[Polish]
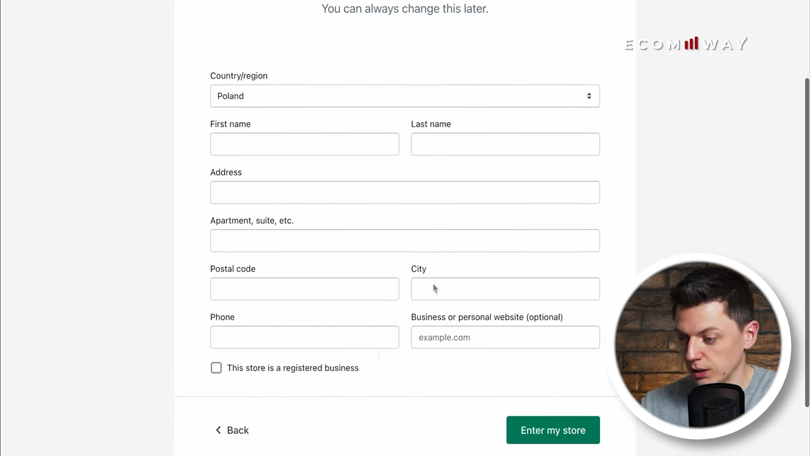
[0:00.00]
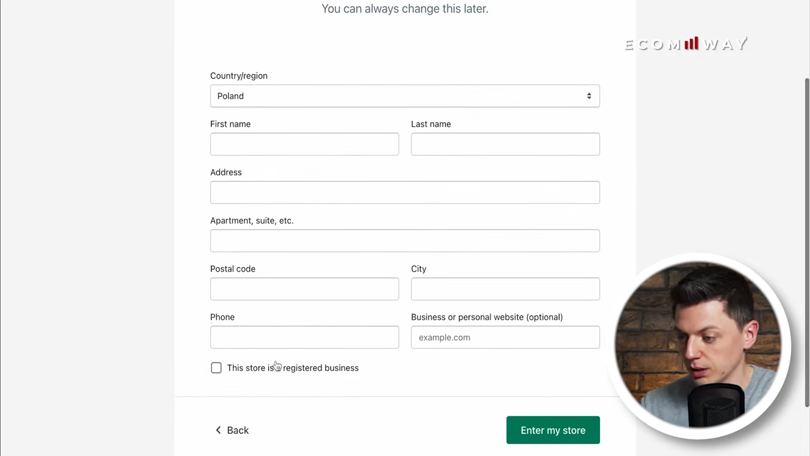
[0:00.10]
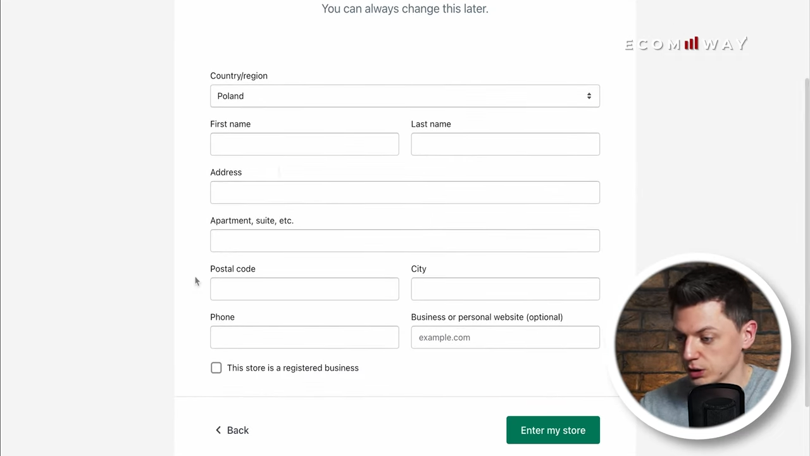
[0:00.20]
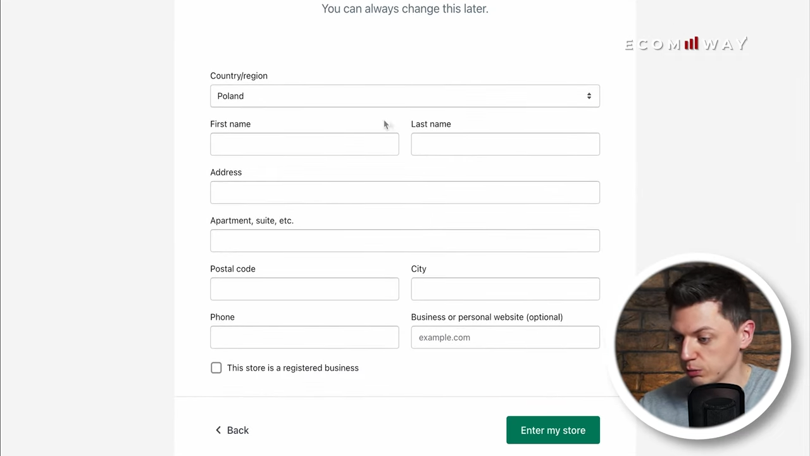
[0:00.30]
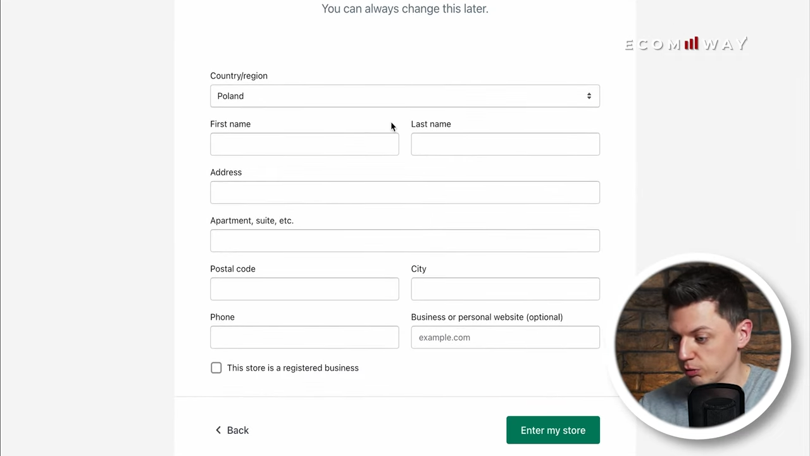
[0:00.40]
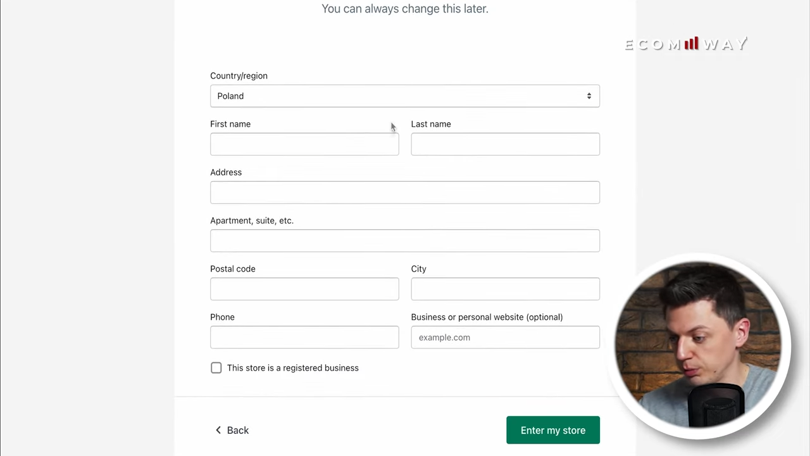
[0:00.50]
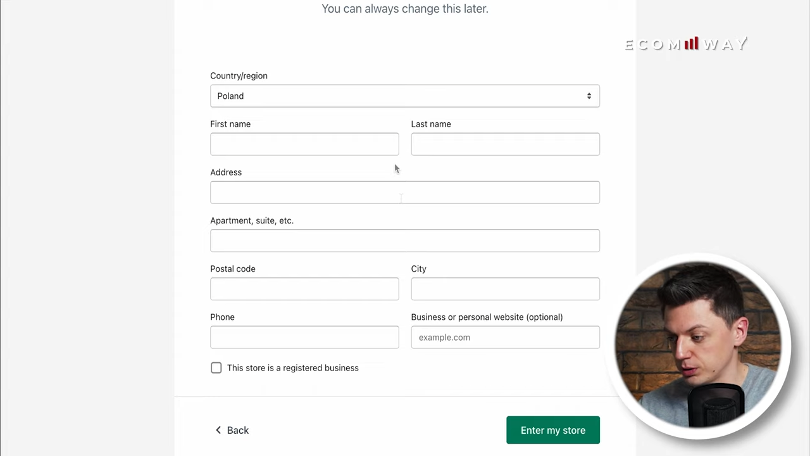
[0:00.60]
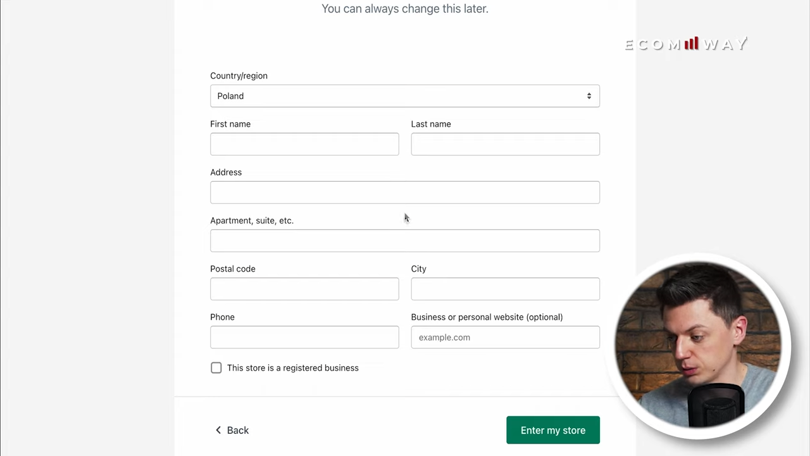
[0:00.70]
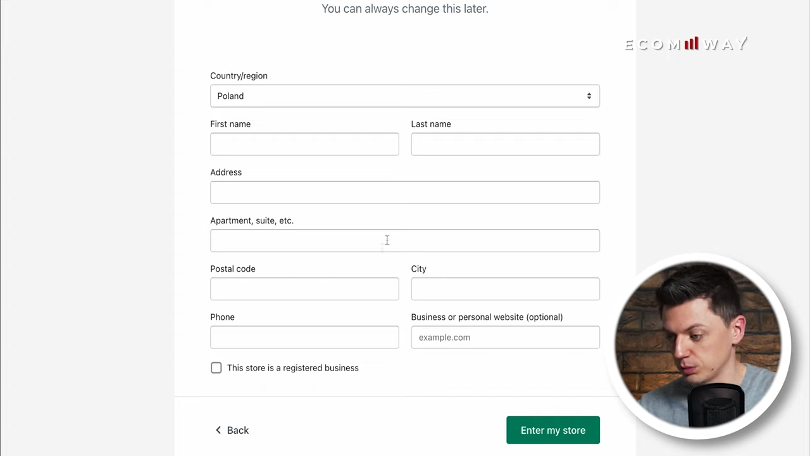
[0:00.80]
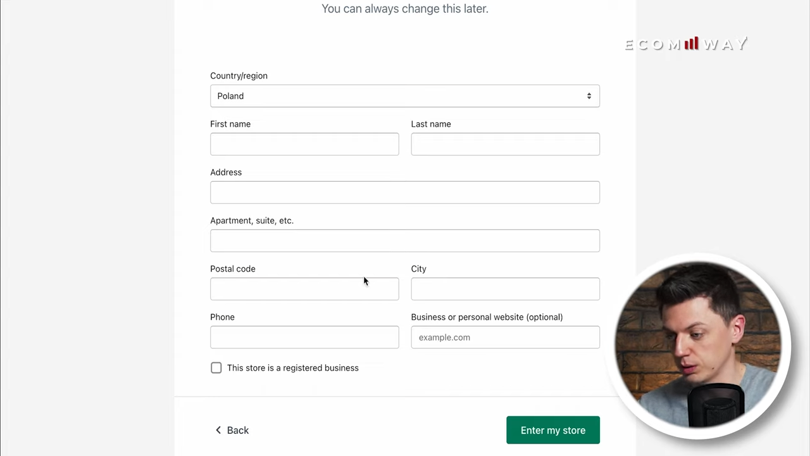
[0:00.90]
Ja sobie
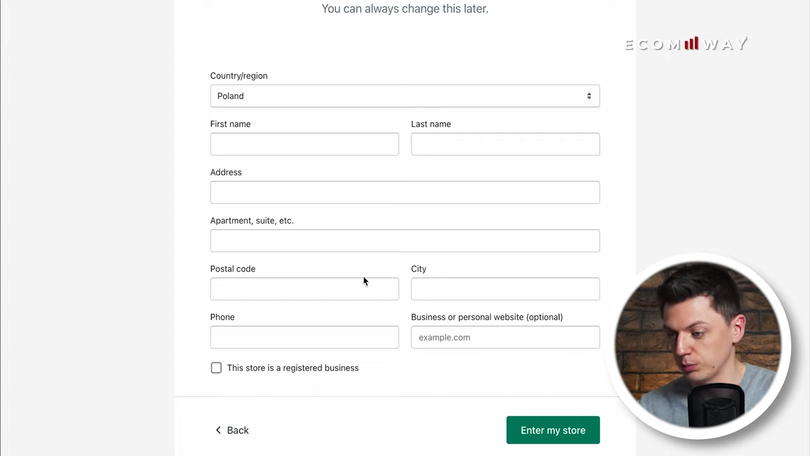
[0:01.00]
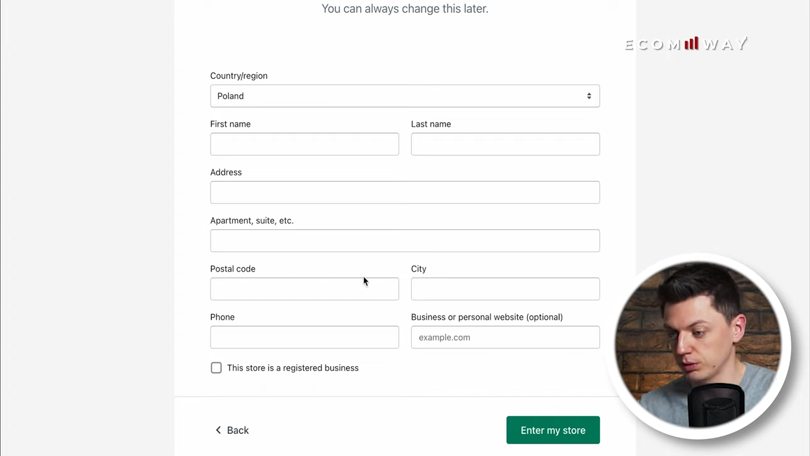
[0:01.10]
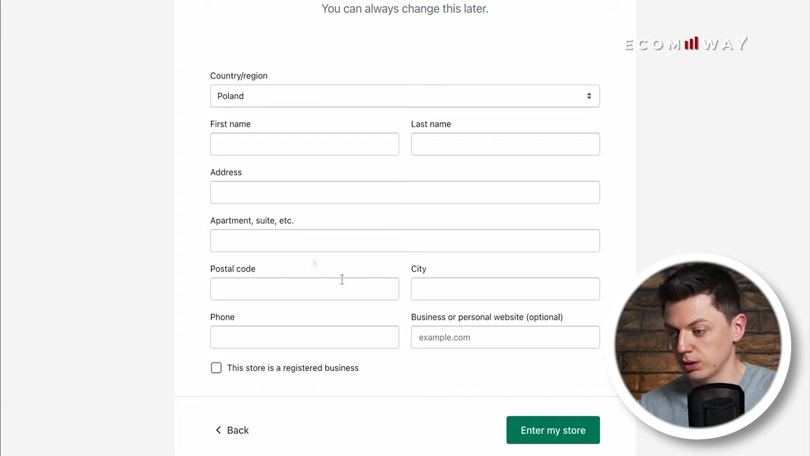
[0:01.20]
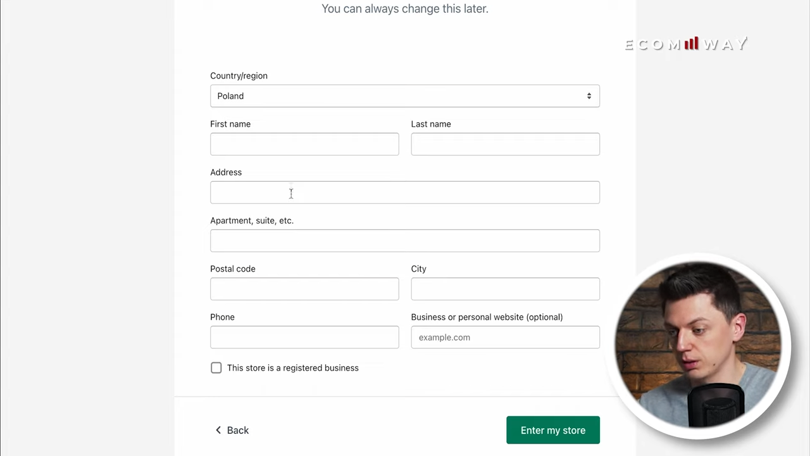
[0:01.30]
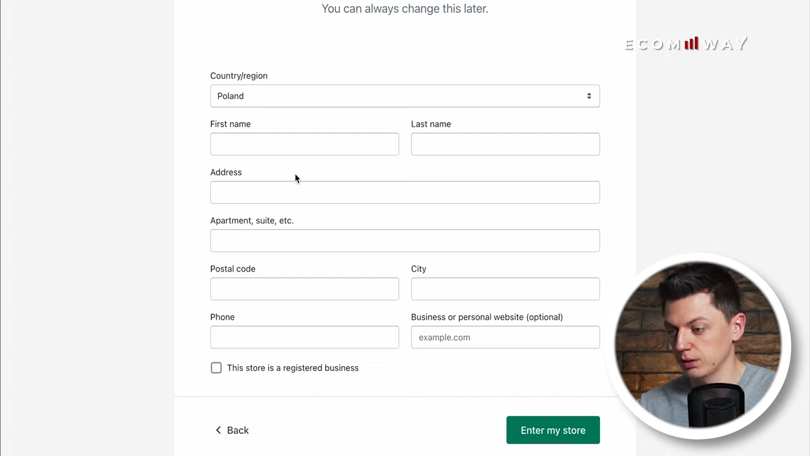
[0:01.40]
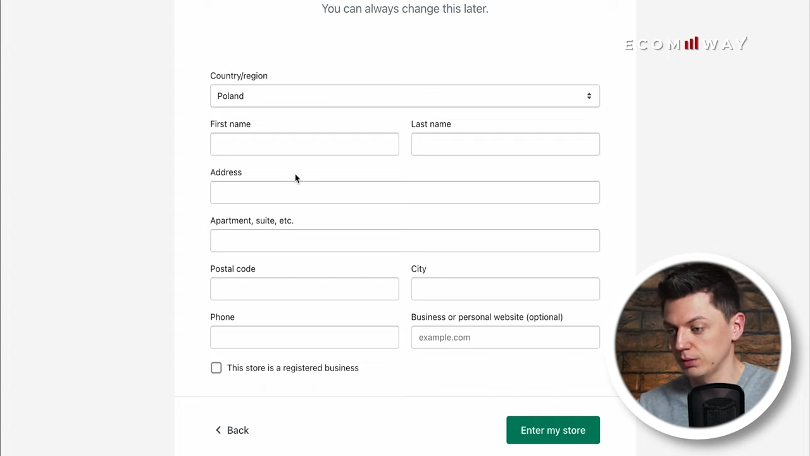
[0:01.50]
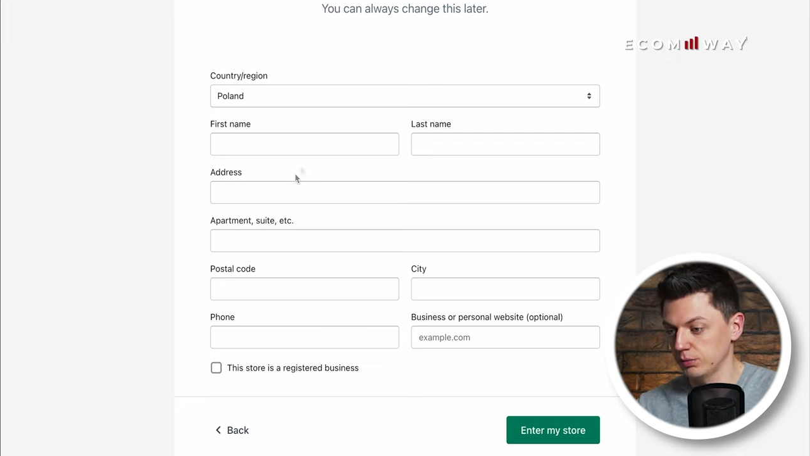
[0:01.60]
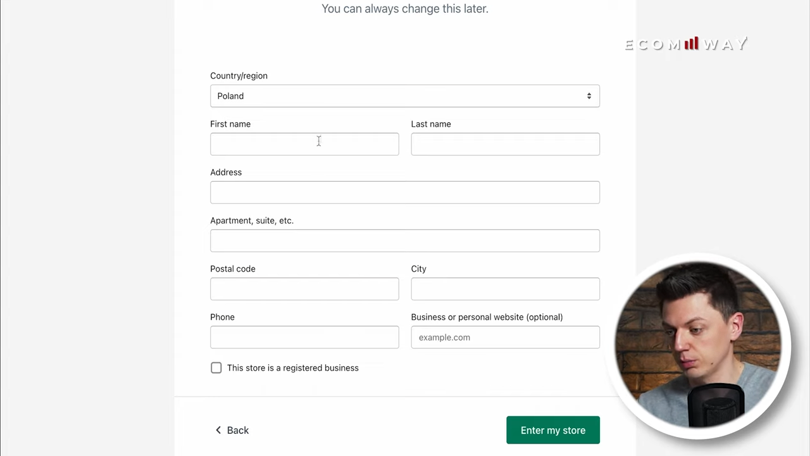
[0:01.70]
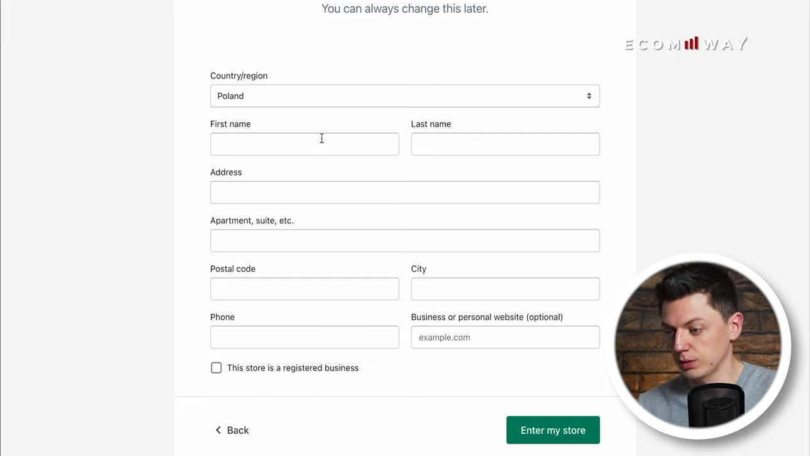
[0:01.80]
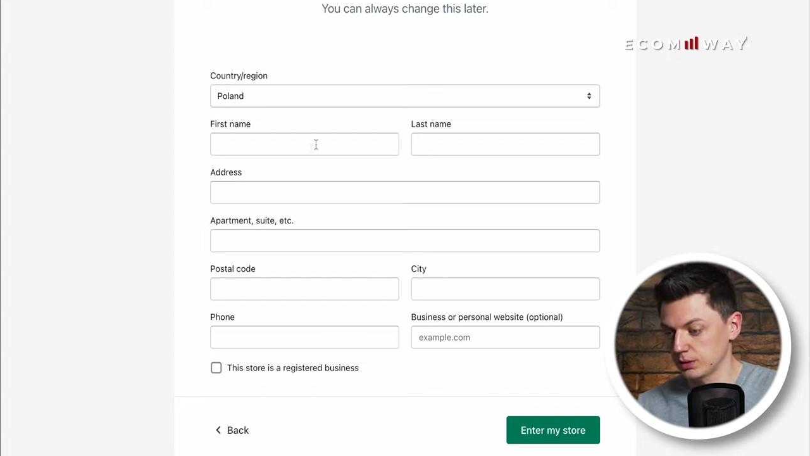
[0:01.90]
wpiszę tutaj moje
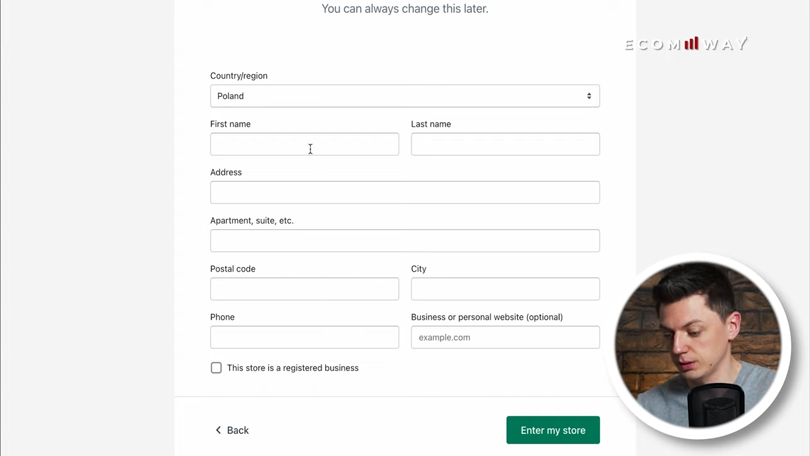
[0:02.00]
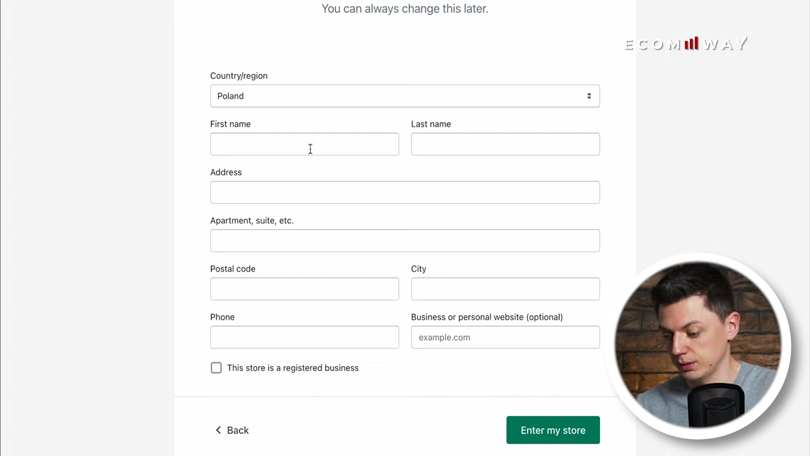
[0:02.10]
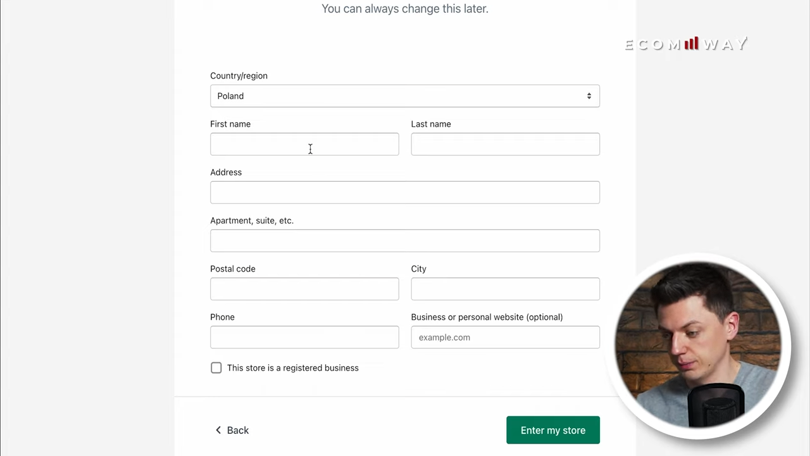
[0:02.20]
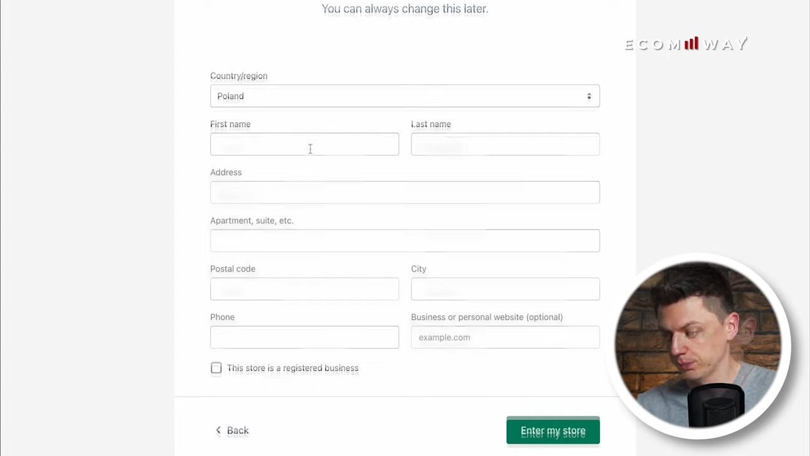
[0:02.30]
informacje.